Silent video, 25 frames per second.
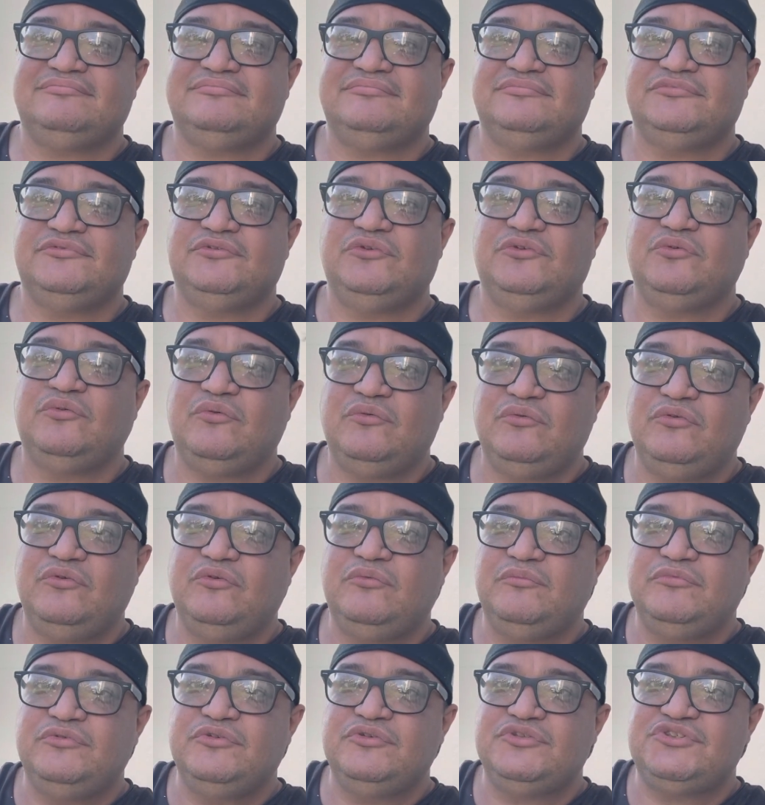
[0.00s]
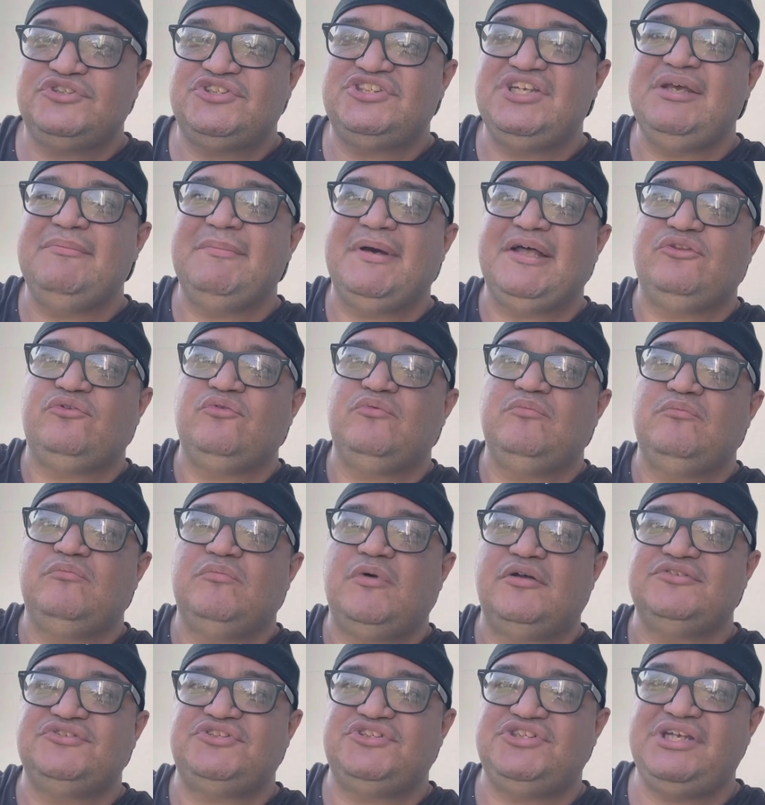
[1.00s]
No, no, no cima do
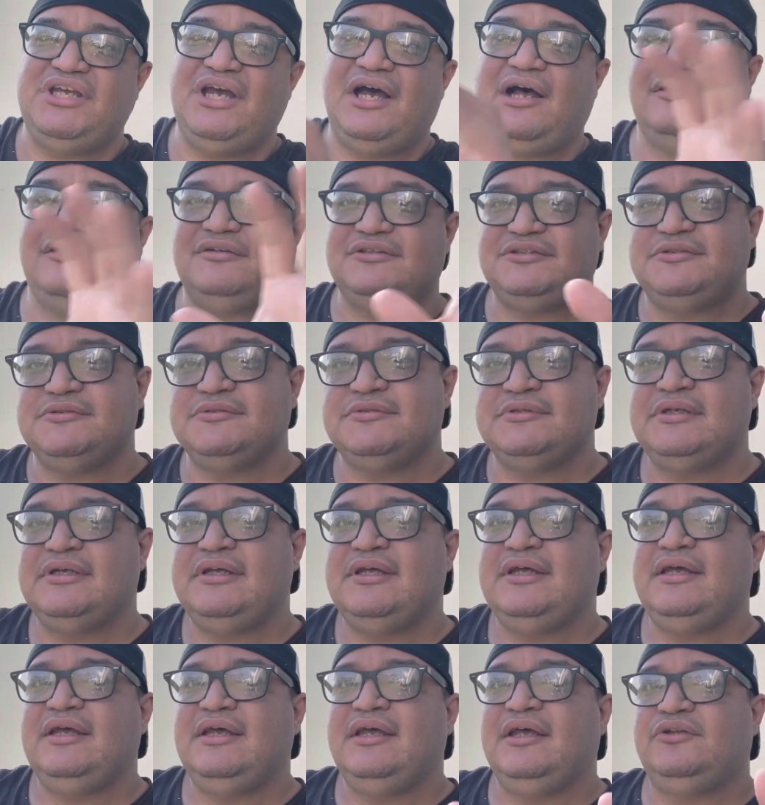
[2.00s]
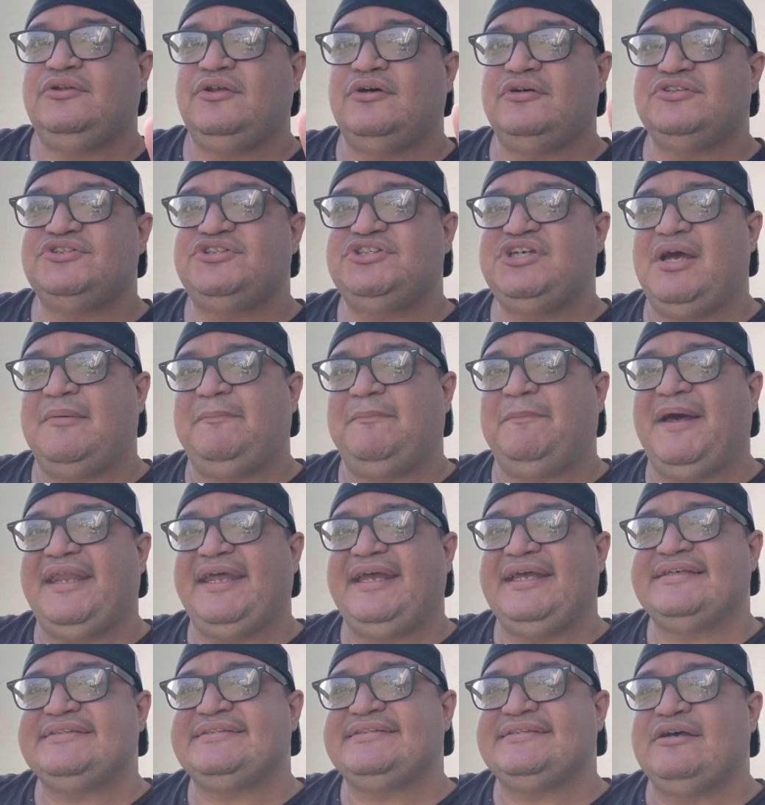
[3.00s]
monte alto, onde
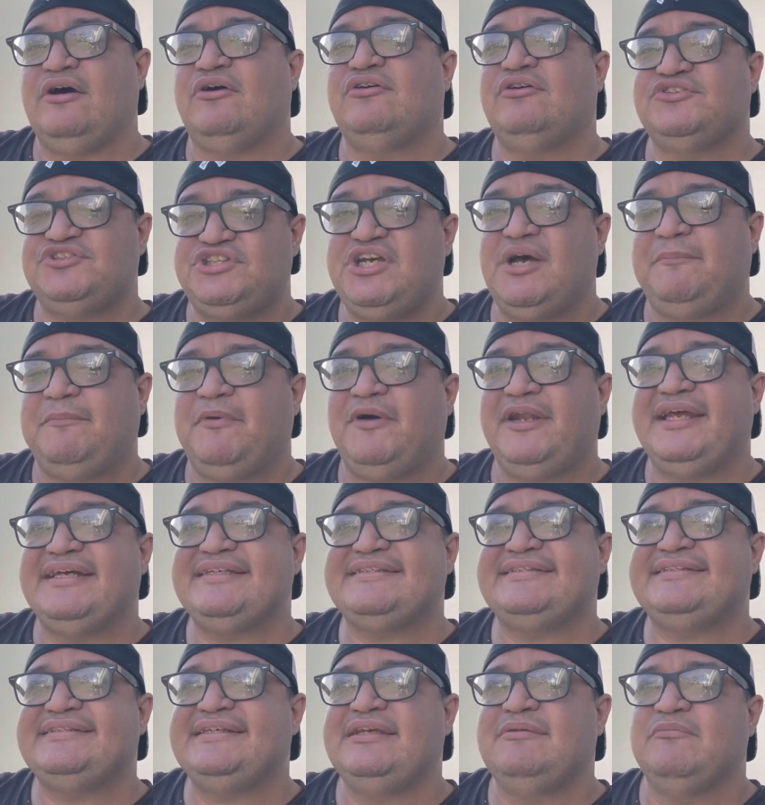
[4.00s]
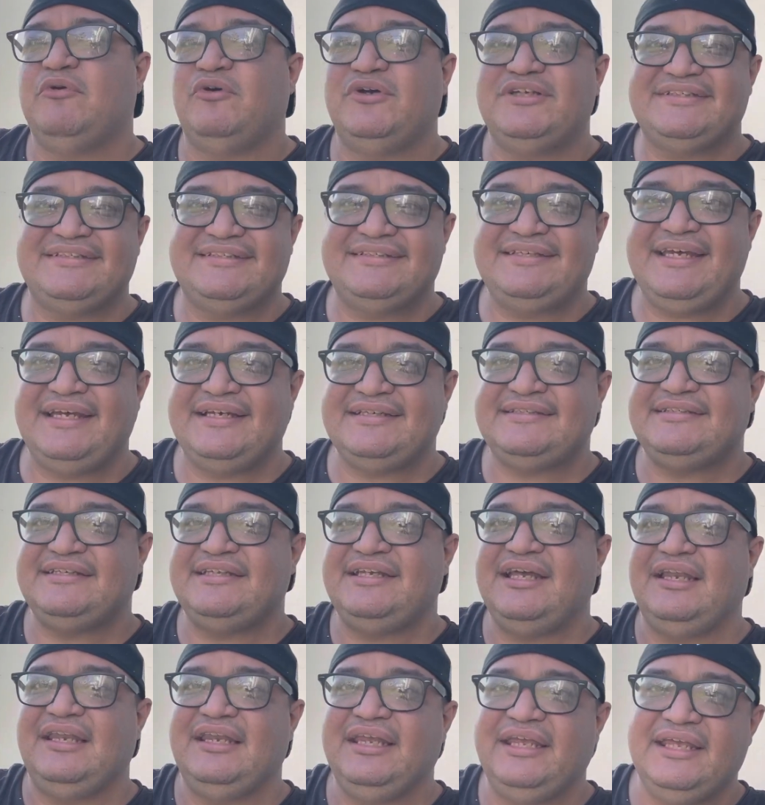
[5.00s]
aparece, onde aparece Moisés
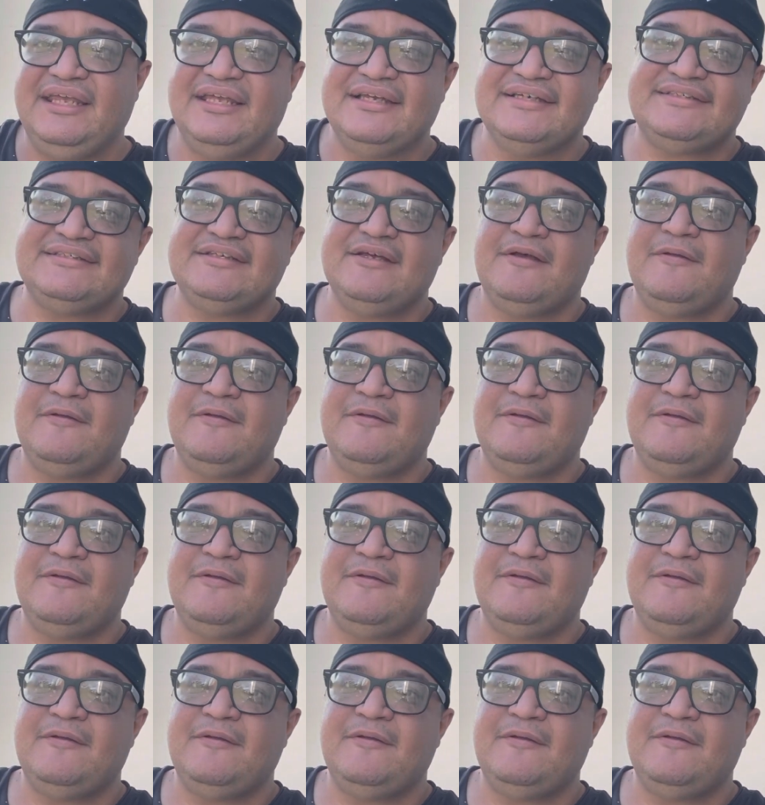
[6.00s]
e Elias,